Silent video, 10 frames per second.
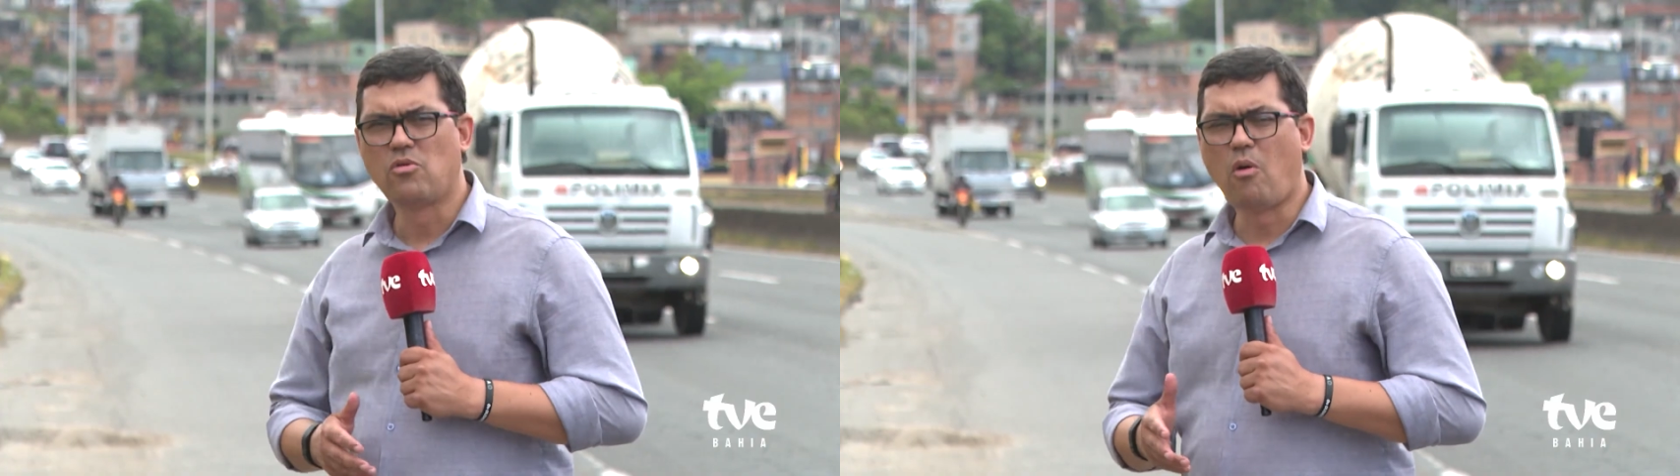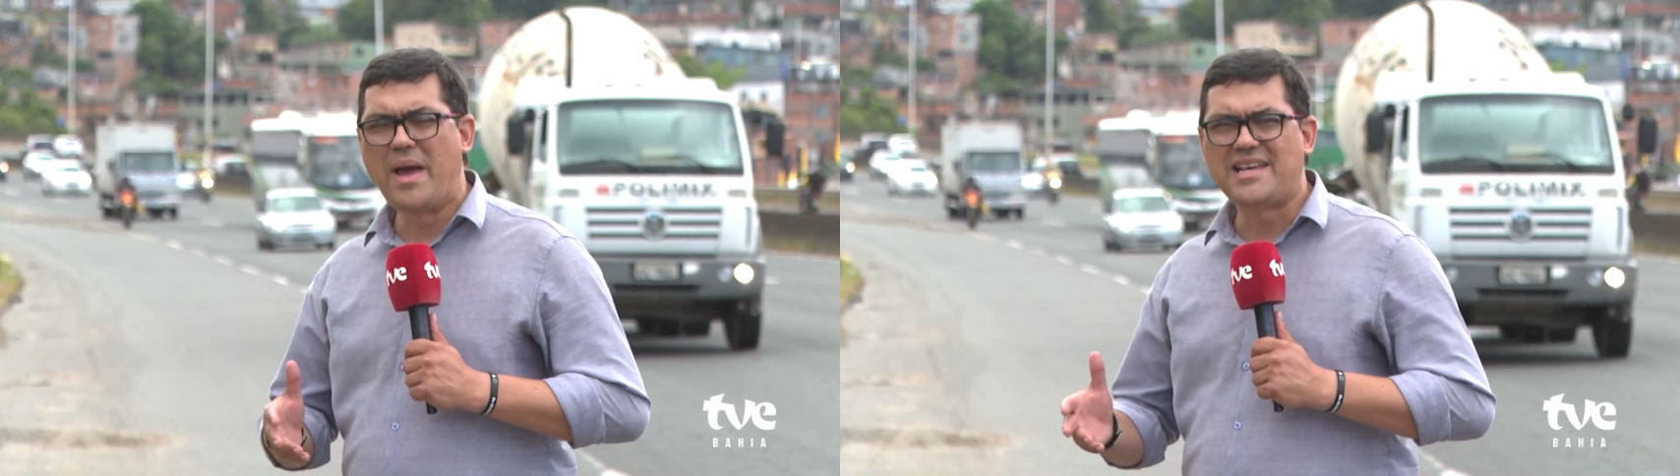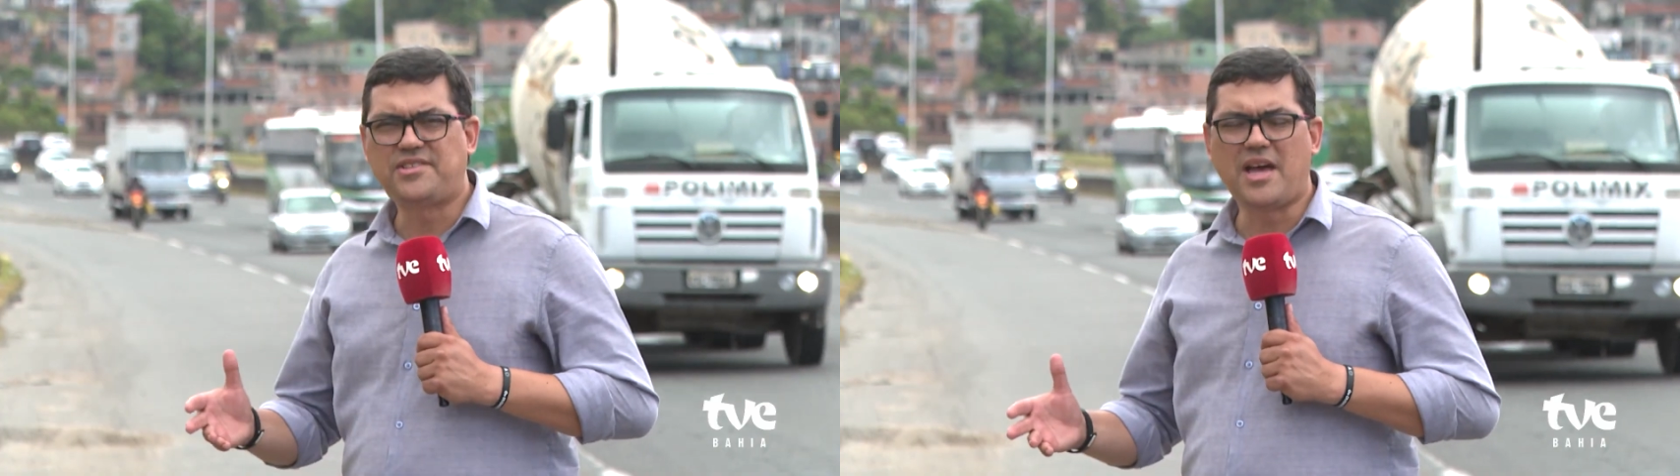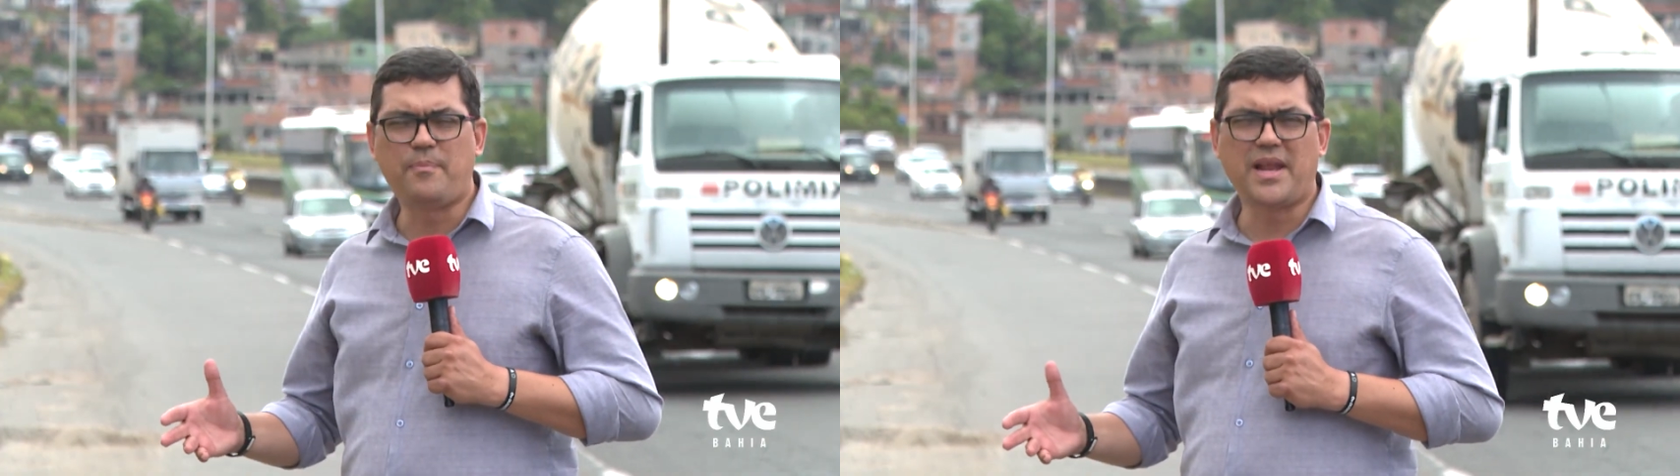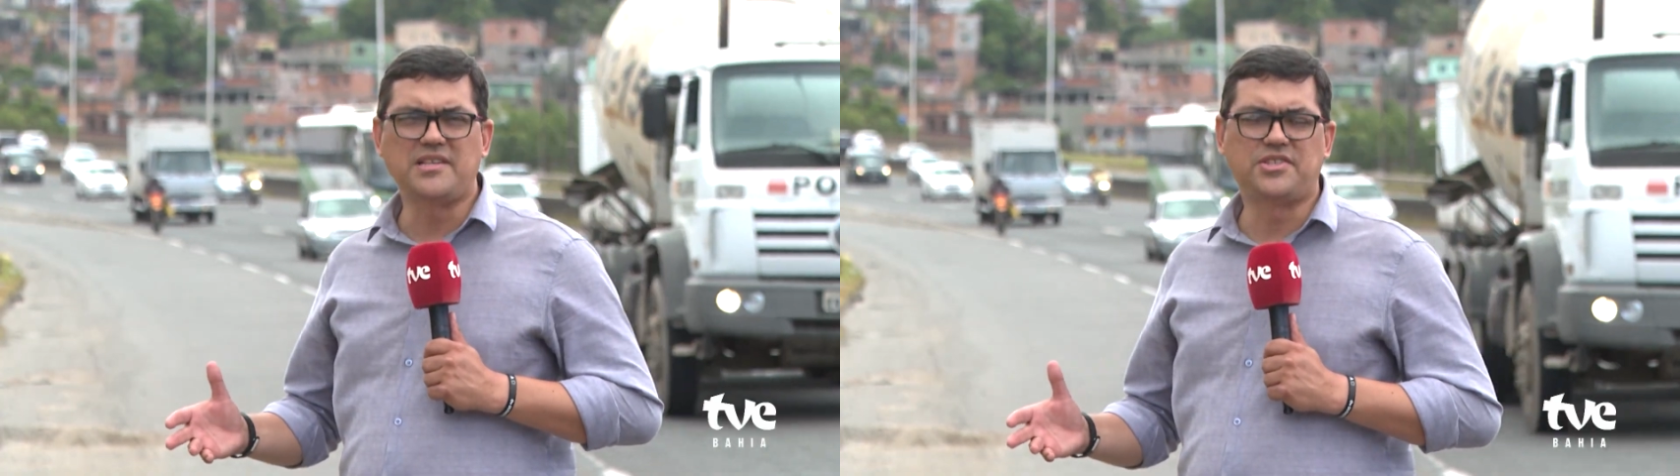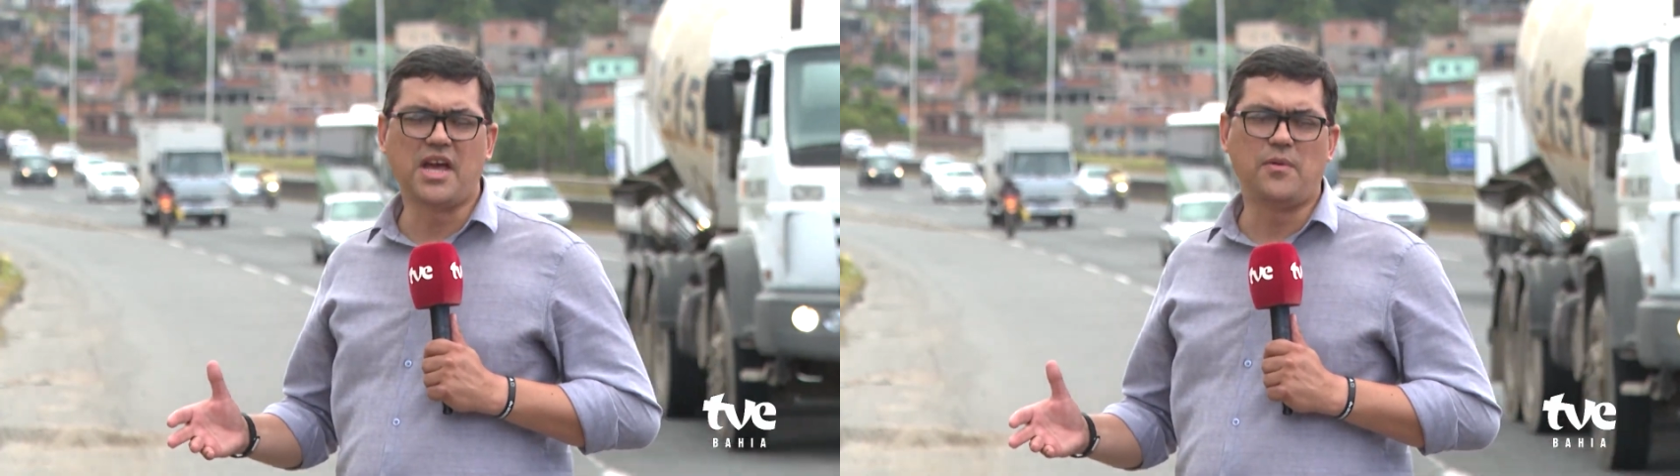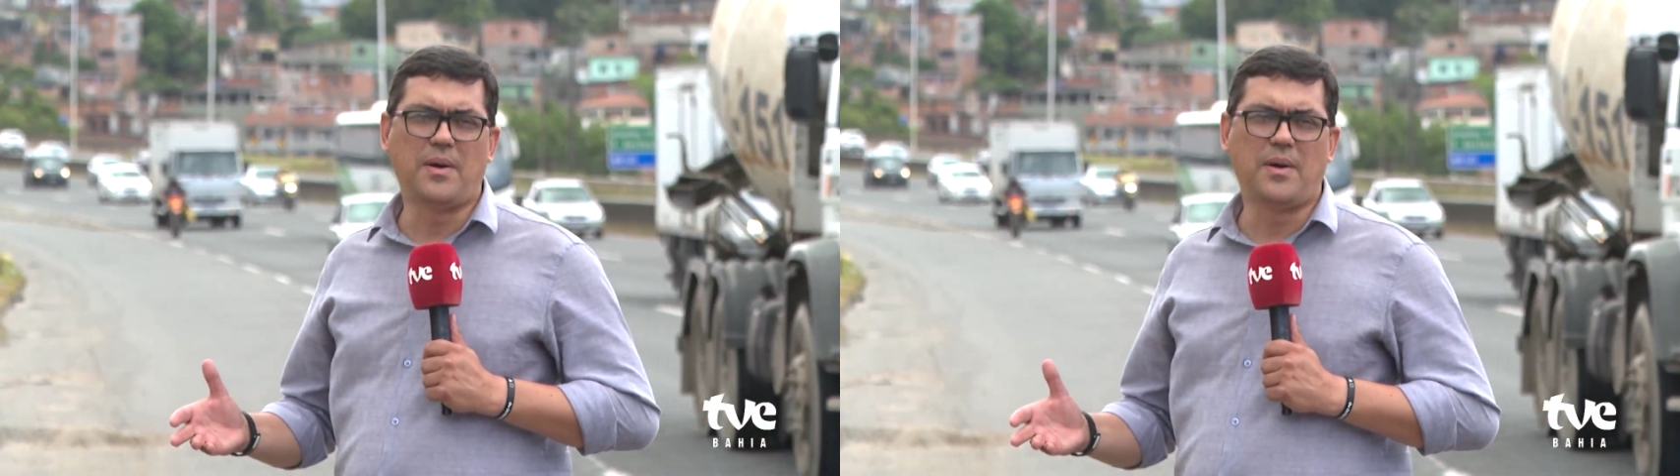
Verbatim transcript: Com esta apreensão,